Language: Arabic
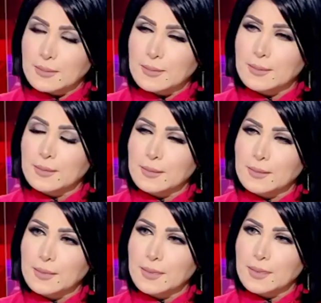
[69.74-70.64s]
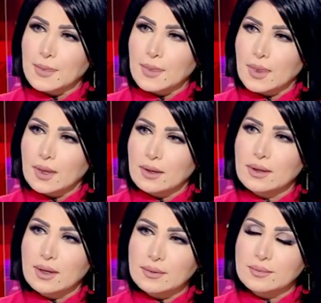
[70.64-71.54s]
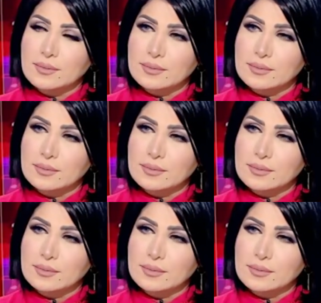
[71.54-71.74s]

الأشعة على مستوى آه، نعم.